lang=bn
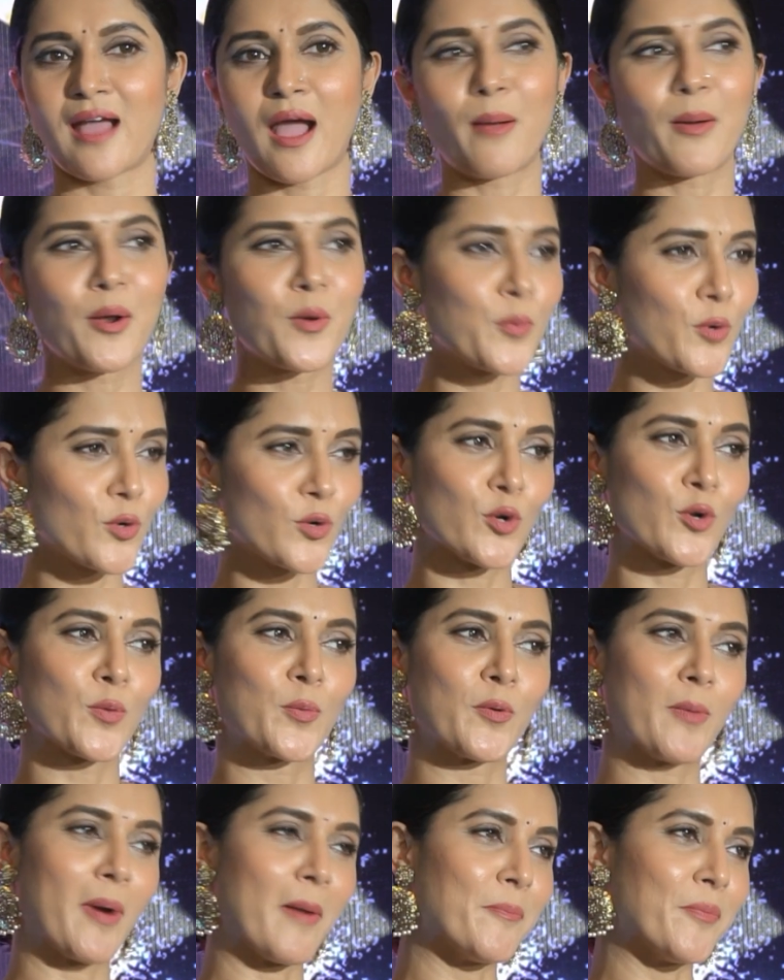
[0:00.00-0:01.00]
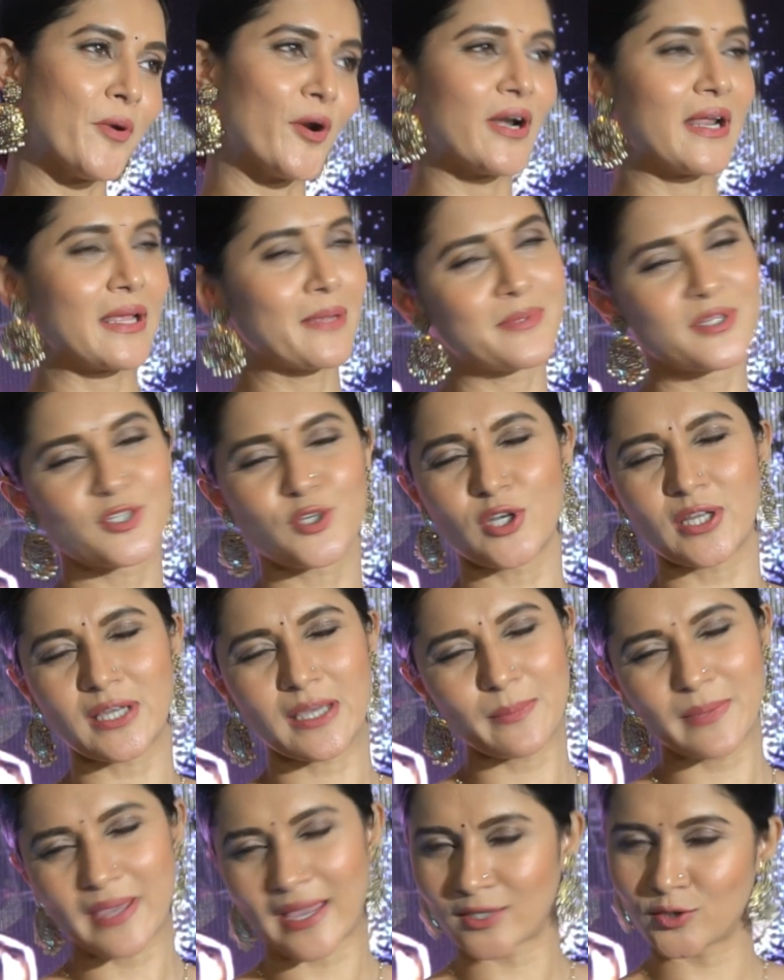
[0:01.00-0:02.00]
আমার উপর কোনো প্রভাব পড়ে না এই
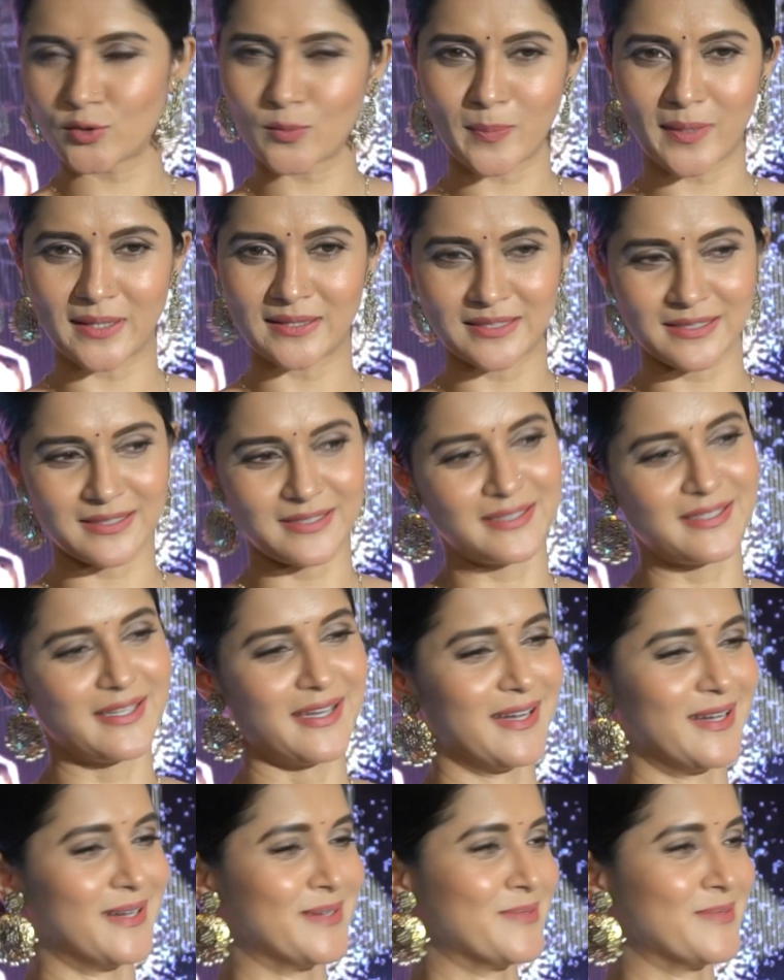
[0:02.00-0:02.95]
বিষয়টাকে আমি একদম পাত্তা দিই না